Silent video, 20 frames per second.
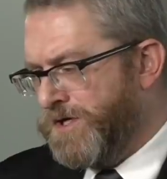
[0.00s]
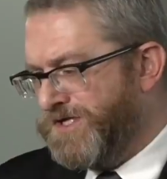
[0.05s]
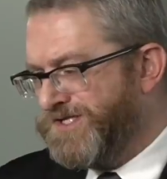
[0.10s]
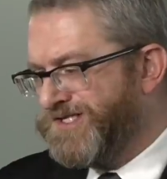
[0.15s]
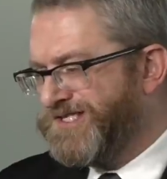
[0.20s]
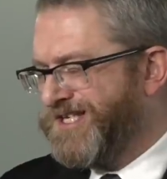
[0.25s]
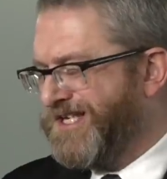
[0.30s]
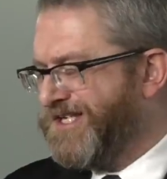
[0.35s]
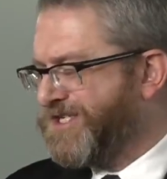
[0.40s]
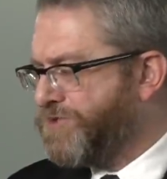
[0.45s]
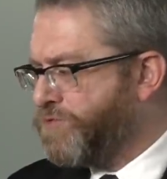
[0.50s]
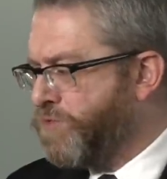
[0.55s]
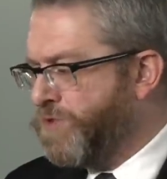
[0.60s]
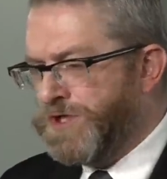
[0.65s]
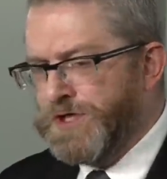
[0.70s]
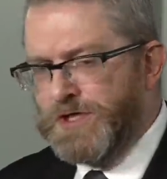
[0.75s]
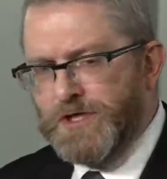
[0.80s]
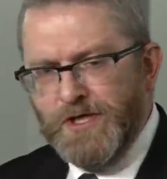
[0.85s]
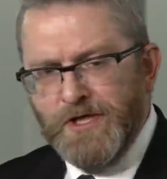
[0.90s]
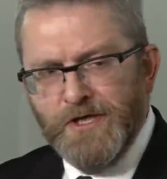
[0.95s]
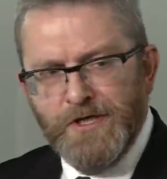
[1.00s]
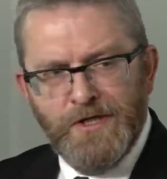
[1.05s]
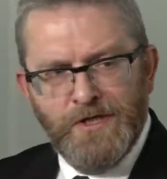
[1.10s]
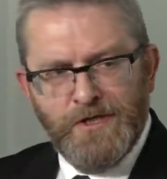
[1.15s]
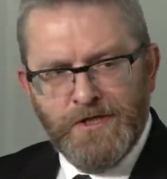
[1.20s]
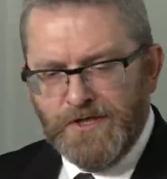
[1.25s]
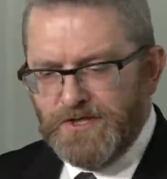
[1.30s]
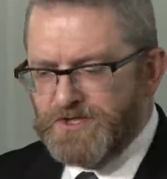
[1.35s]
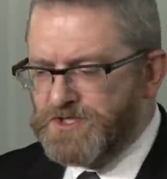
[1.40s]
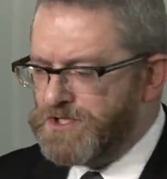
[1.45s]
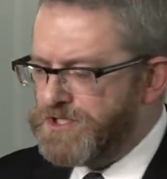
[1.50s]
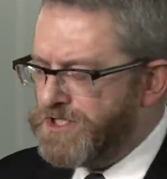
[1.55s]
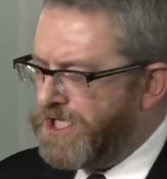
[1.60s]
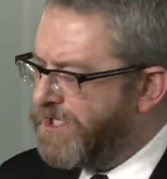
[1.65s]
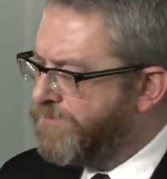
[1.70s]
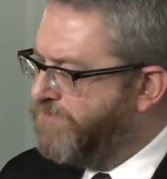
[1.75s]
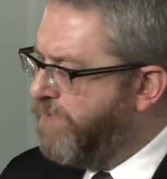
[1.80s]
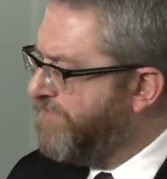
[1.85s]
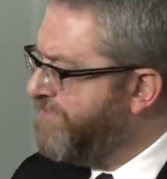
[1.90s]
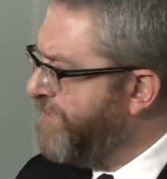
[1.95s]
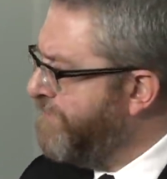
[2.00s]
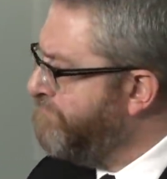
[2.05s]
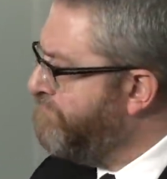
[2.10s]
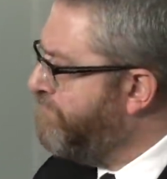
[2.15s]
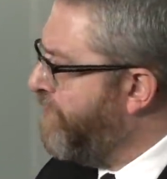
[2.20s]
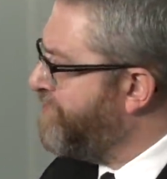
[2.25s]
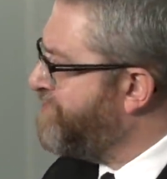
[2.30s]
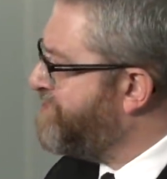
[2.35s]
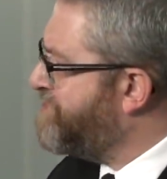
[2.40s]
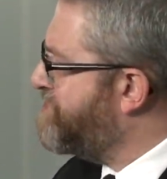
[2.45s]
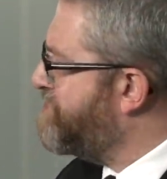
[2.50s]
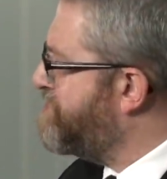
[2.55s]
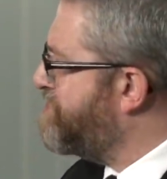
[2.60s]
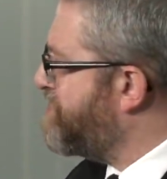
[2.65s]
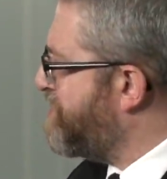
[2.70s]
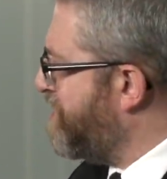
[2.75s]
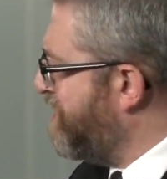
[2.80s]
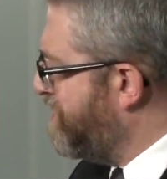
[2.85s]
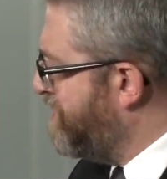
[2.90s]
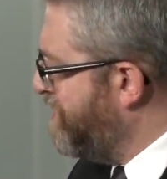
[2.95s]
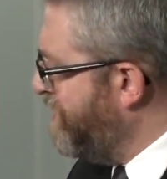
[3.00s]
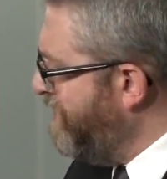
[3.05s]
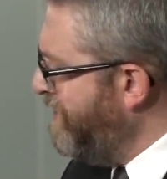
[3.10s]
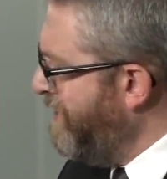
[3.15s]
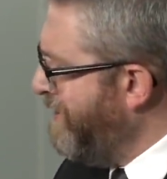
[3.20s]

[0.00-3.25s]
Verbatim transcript: zeszły że tak powiem, podstrzechy